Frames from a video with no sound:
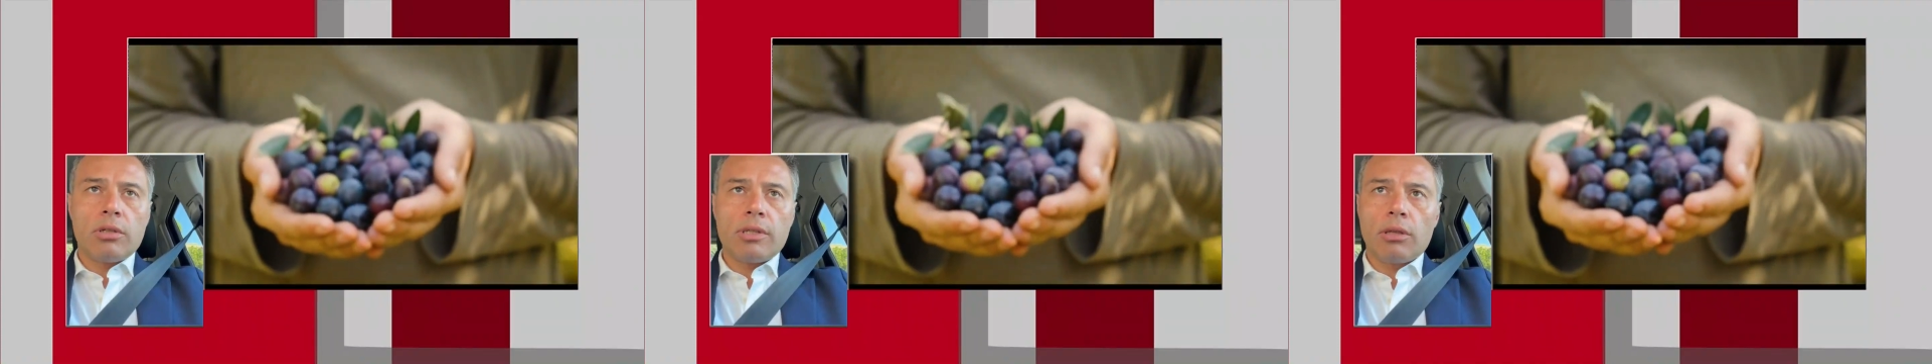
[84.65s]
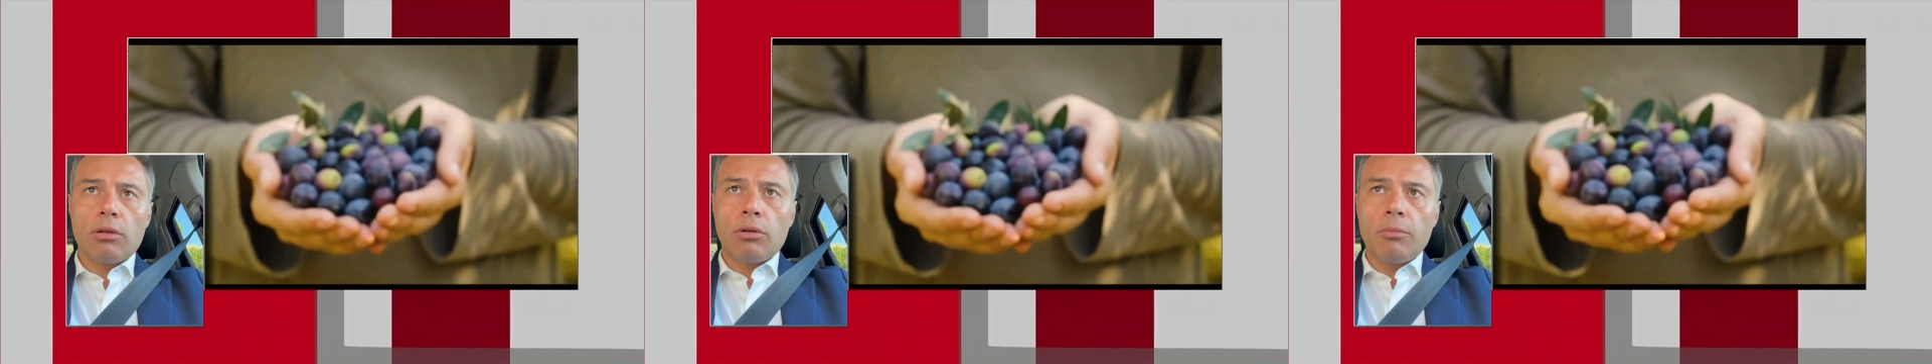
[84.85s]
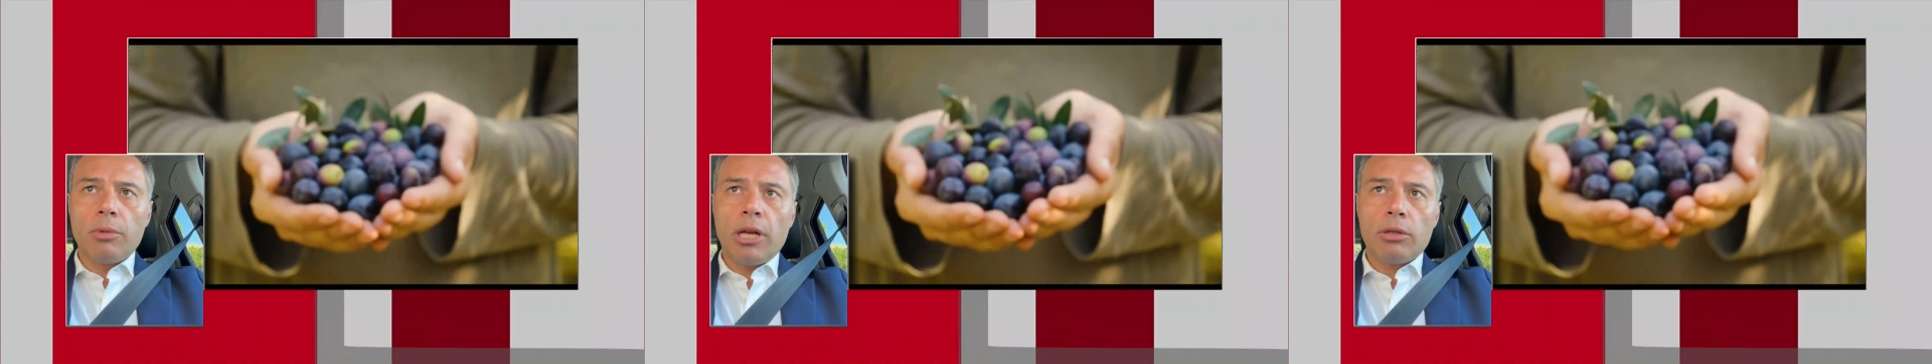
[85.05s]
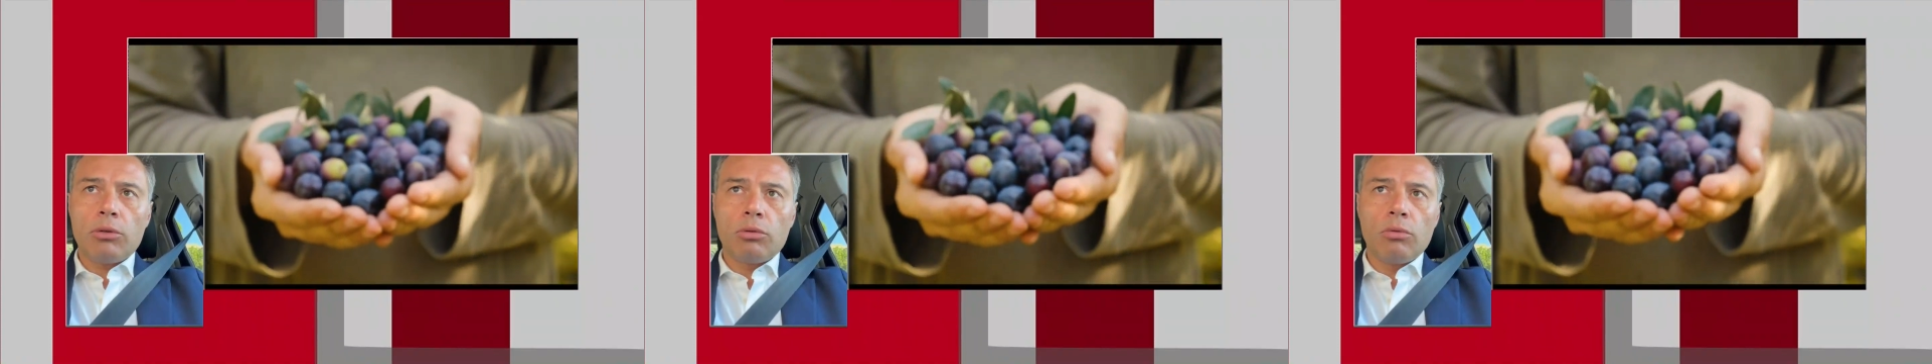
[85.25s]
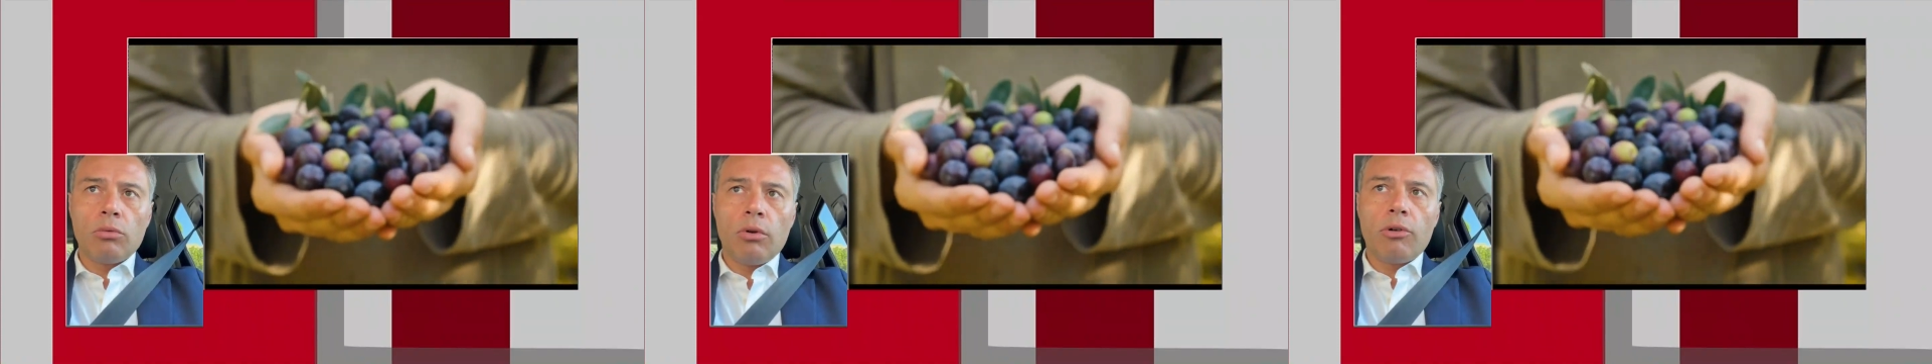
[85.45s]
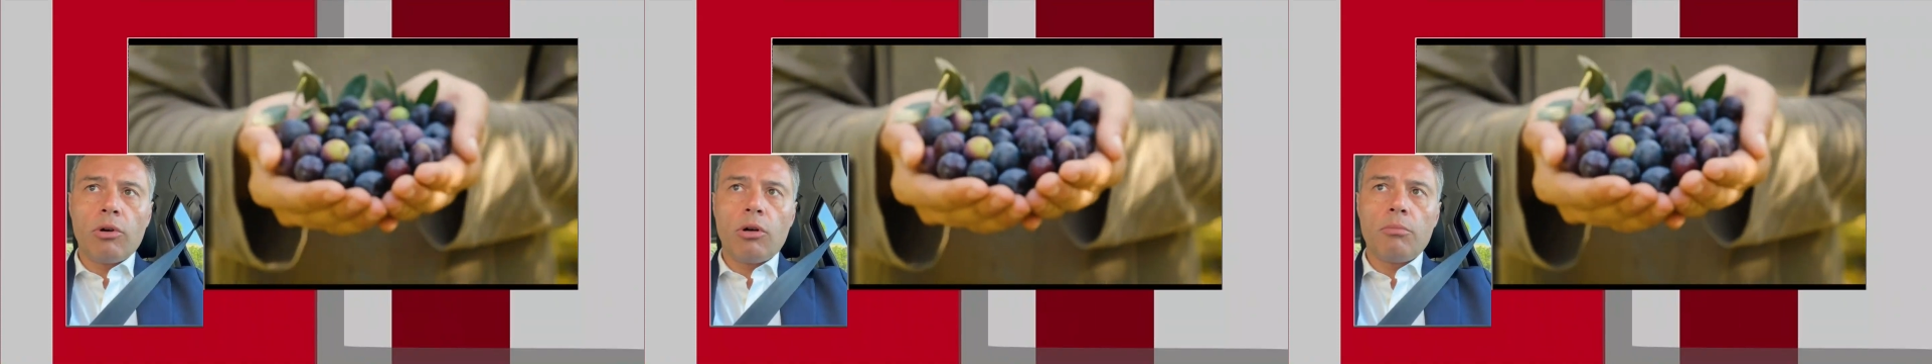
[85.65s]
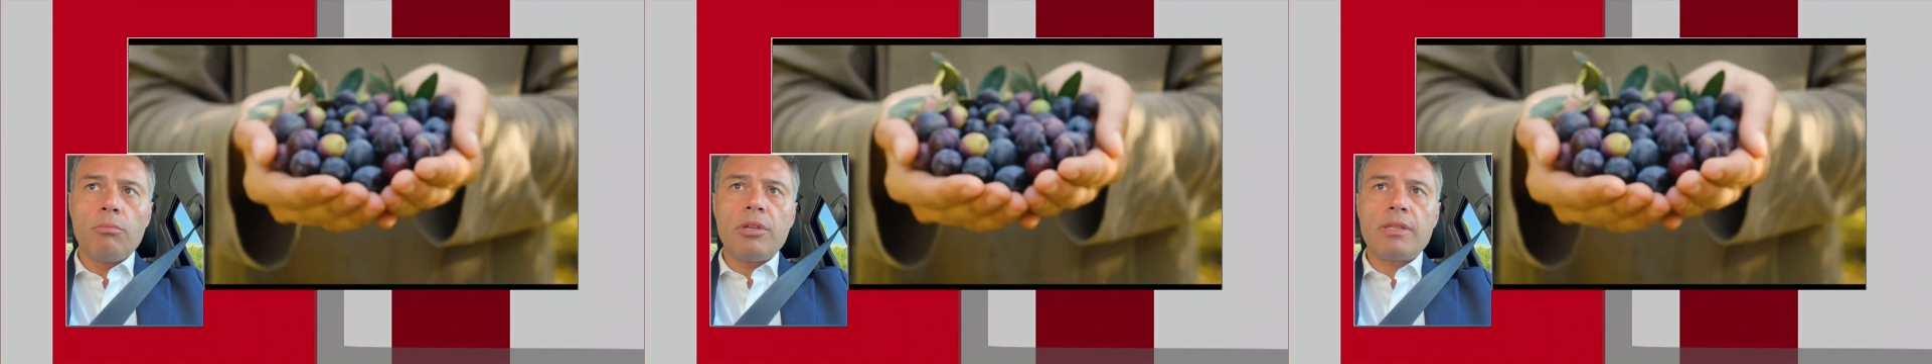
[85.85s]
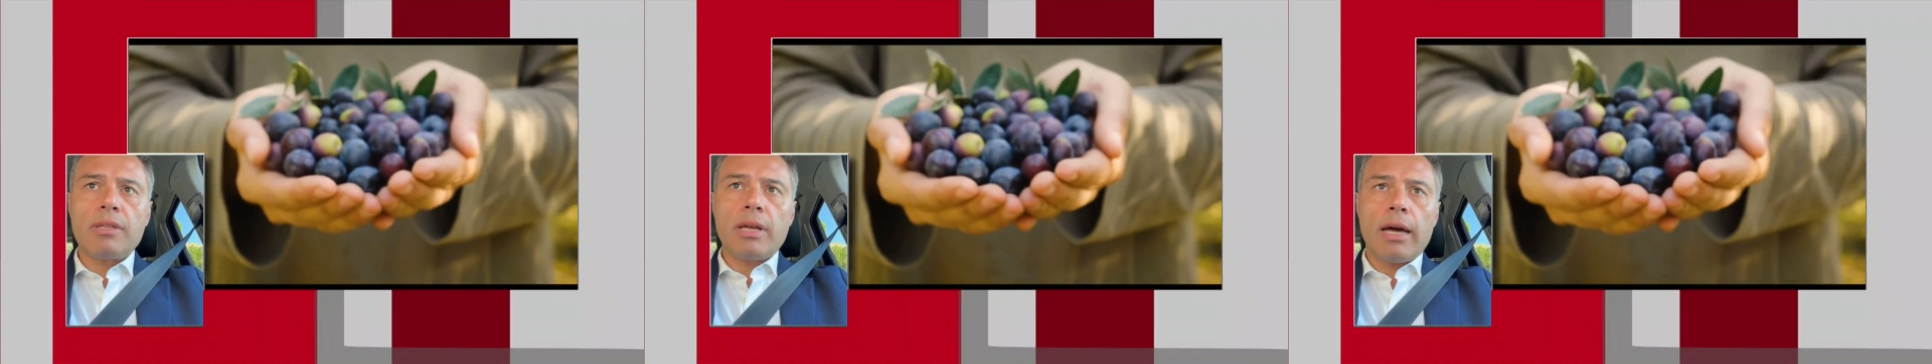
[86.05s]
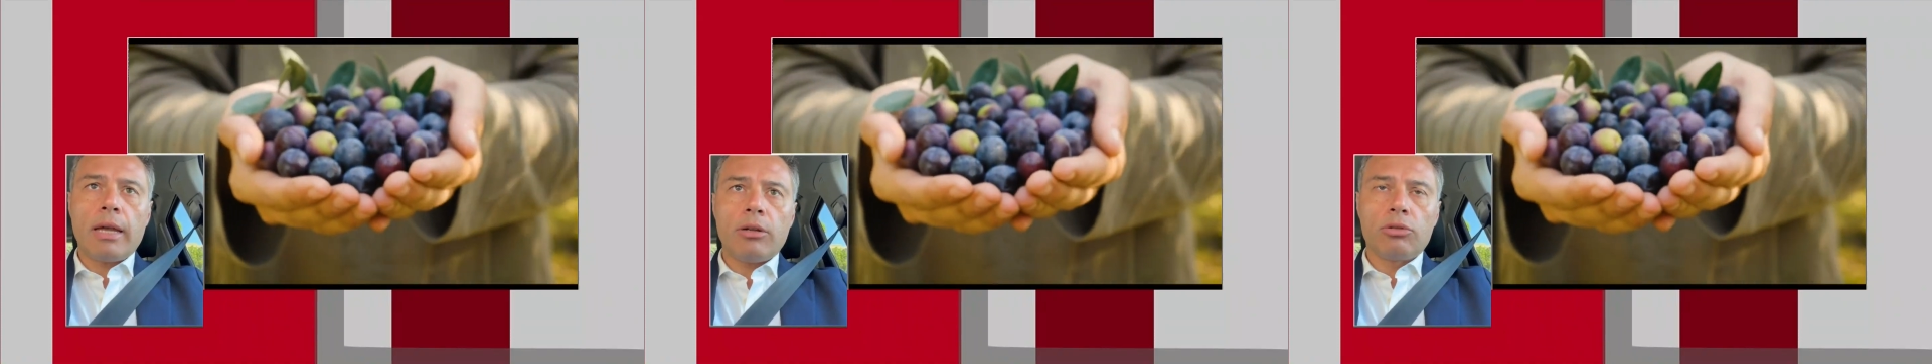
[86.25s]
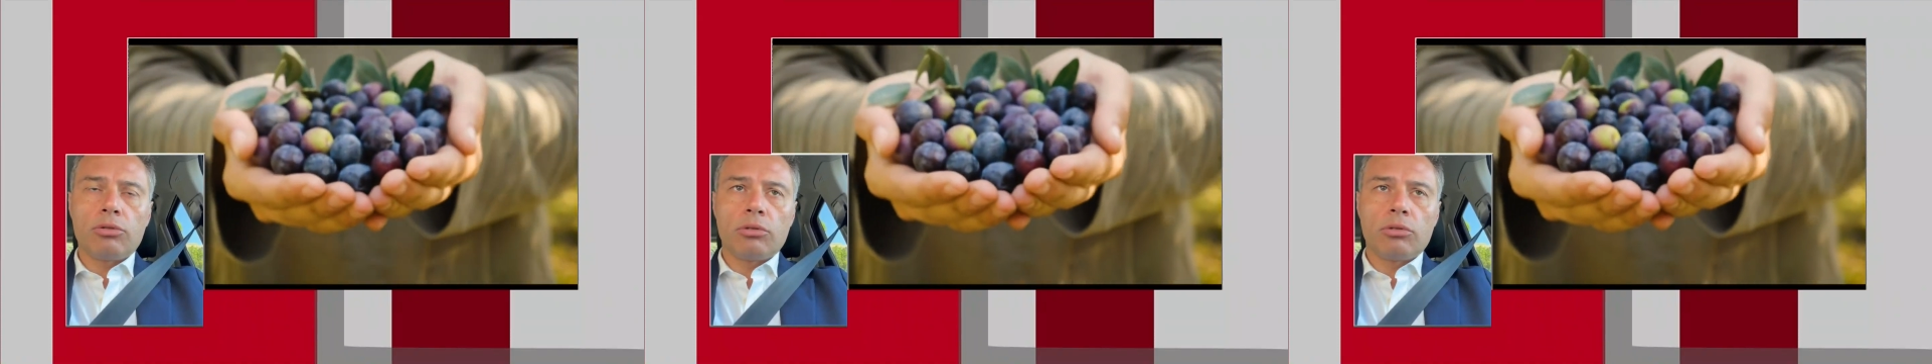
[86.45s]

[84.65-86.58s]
è stato nominato un nuovo commissario,